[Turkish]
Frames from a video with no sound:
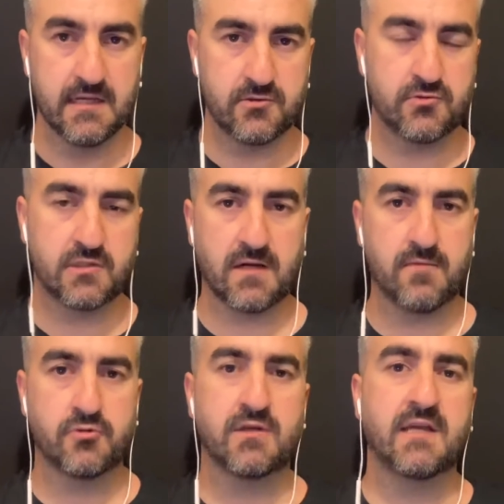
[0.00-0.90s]
Türk
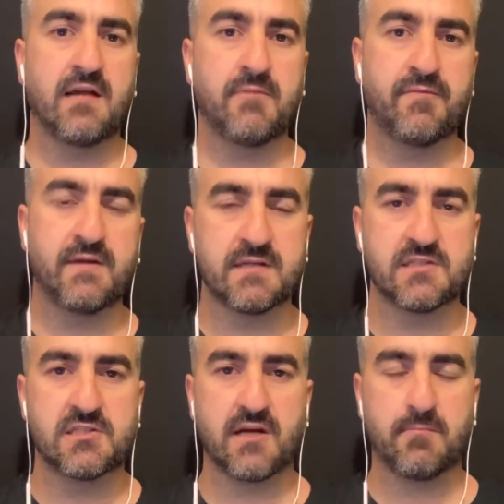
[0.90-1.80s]
Trabzon'a gelme fikrine
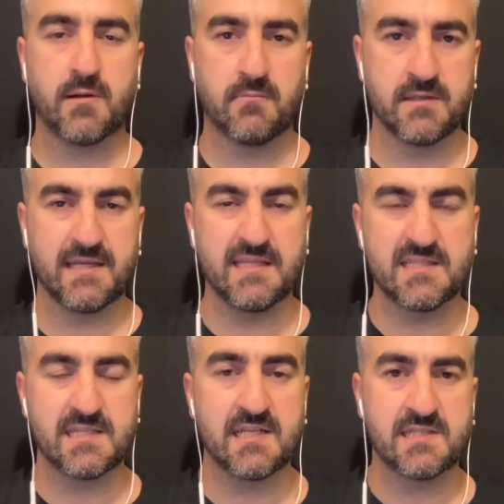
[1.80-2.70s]
sıcak bakmadı.
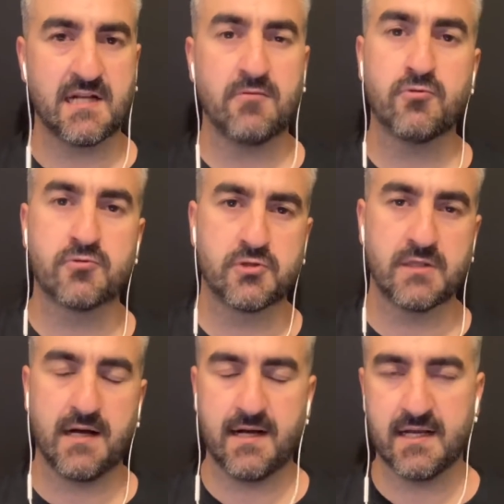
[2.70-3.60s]
Enis Destan
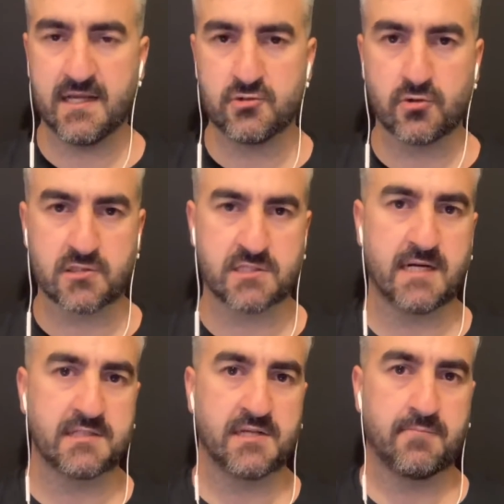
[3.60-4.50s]
konusunda hala çok
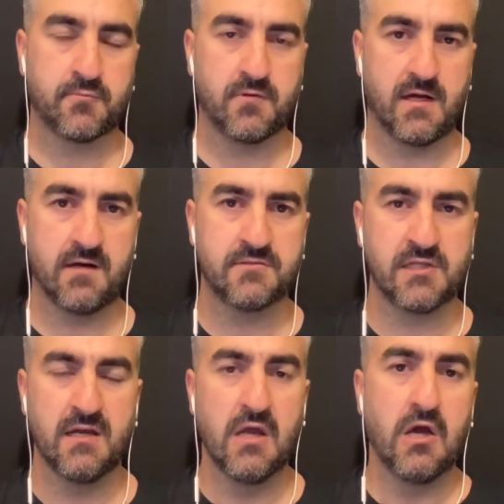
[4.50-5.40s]
ısrarcı Abdullah
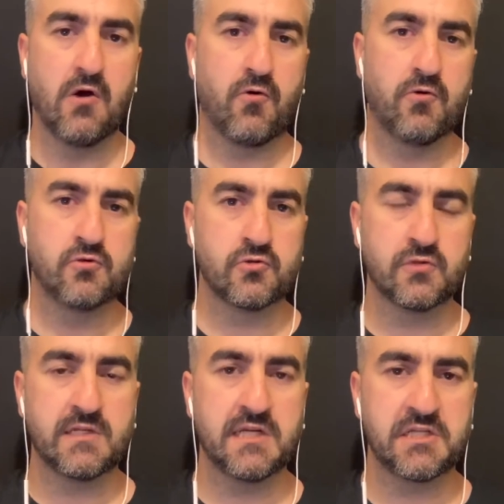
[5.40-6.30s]
Avcı.
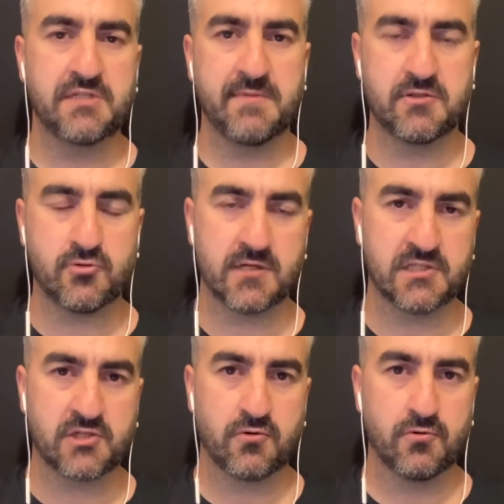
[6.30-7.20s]
Oyuncunun gelişime çok
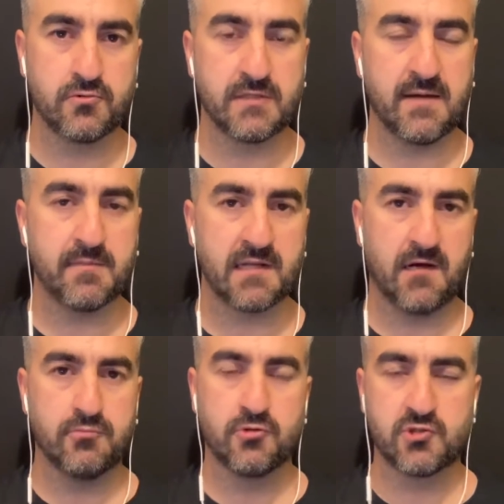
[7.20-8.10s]
açık olduğunu hem
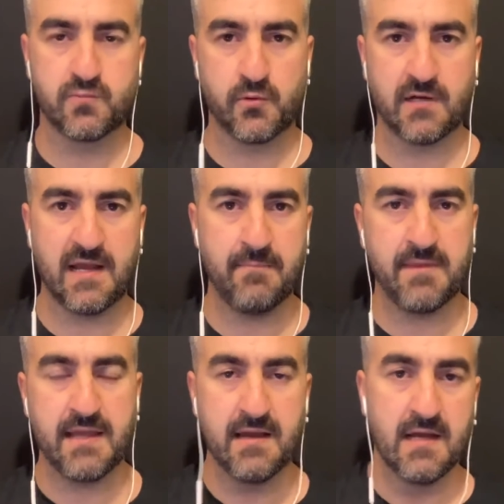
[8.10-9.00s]
Trabzonspor'a hem
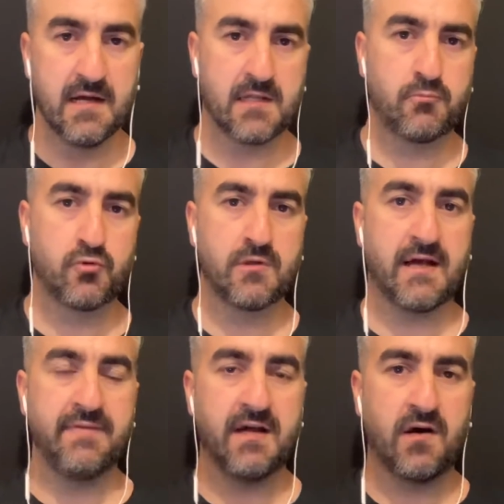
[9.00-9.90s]
de
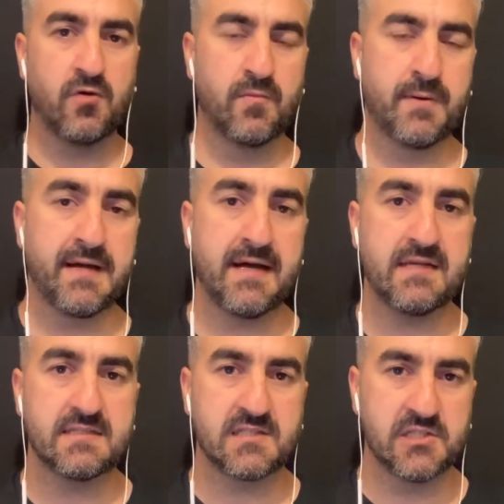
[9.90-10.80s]
buradan da
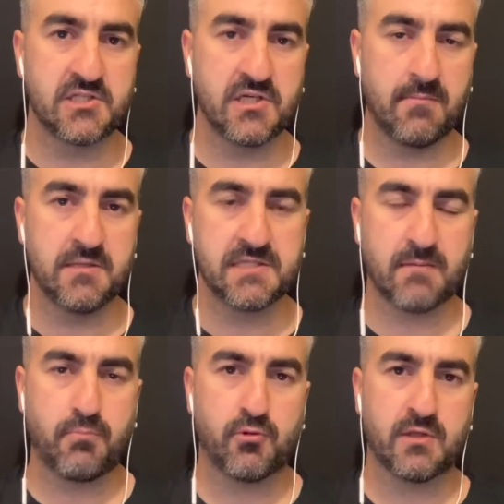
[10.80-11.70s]
Avrupa'ya
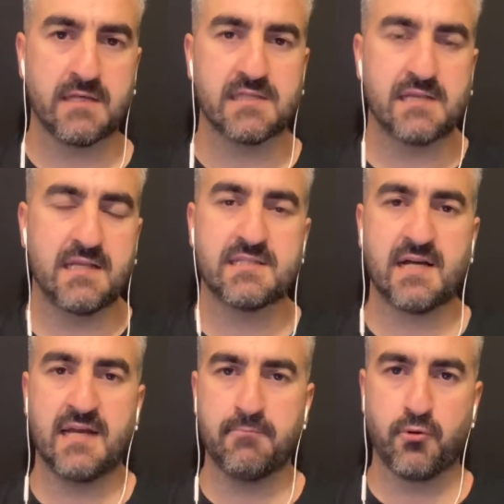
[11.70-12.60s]
sıçrayabilecek potansiyele
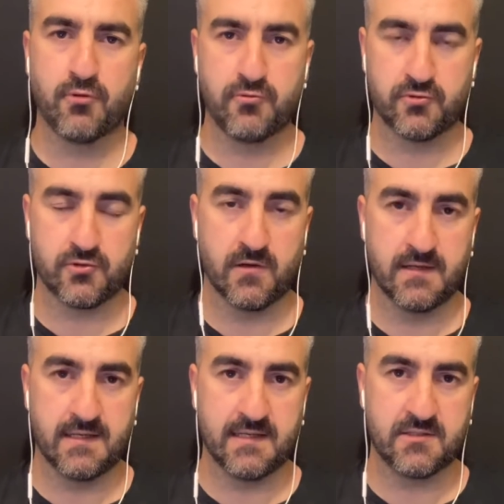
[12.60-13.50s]
sahip olduğunu
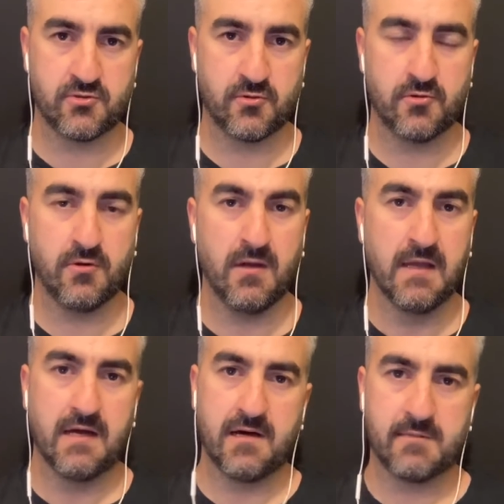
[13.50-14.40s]
e, söylüyor.
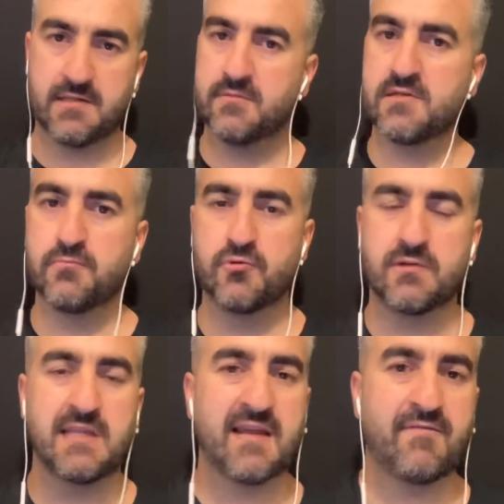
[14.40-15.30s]
Ama tabii ki bunun tek